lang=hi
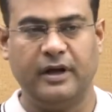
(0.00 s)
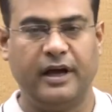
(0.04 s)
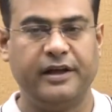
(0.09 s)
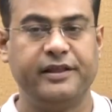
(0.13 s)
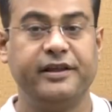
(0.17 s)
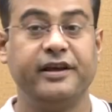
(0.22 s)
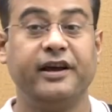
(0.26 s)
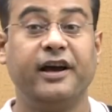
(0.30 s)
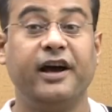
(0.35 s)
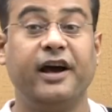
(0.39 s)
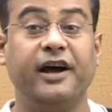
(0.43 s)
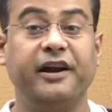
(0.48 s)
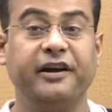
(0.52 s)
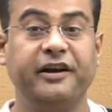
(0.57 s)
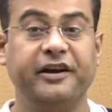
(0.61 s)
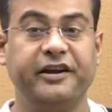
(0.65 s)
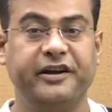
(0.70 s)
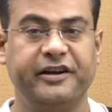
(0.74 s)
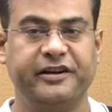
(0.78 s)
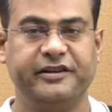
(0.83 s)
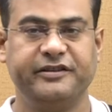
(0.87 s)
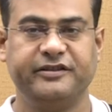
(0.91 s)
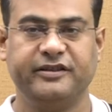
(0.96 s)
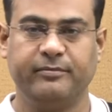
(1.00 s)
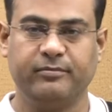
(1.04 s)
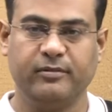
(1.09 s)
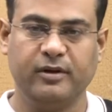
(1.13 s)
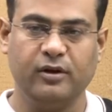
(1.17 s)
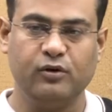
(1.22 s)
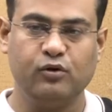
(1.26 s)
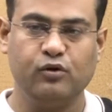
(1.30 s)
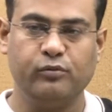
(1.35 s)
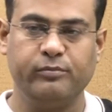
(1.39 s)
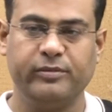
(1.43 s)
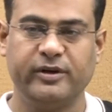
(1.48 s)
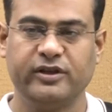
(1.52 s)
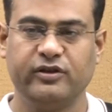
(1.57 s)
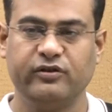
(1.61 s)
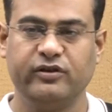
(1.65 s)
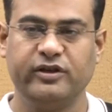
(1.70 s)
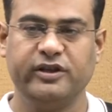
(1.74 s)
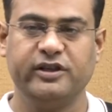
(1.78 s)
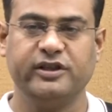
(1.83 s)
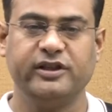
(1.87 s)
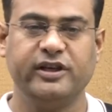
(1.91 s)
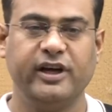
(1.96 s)
अधिकार ही नहीं है जब तक ऊपर से
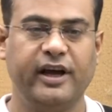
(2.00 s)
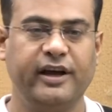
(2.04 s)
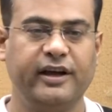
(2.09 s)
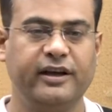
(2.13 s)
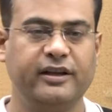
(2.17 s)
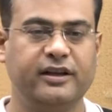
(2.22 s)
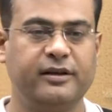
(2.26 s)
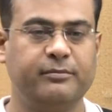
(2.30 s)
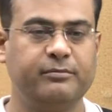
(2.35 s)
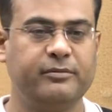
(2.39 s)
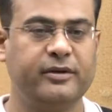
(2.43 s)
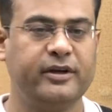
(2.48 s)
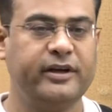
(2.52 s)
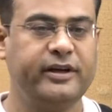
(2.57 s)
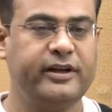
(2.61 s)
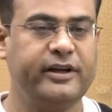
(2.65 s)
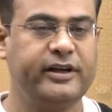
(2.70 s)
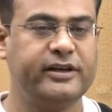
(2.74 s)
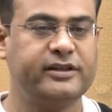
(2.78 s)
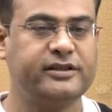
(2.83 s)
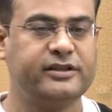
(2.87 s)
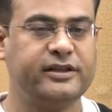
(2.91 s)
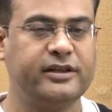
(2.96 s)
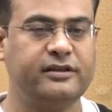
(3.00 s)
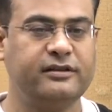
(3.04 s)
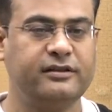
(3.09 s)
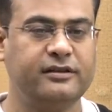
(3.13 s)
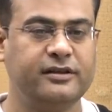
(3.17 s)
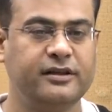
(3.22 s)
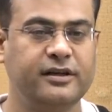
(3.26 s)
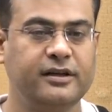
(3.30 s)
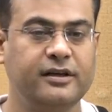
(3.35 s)
नीचे आएंगे तब तक ये रिएक्शन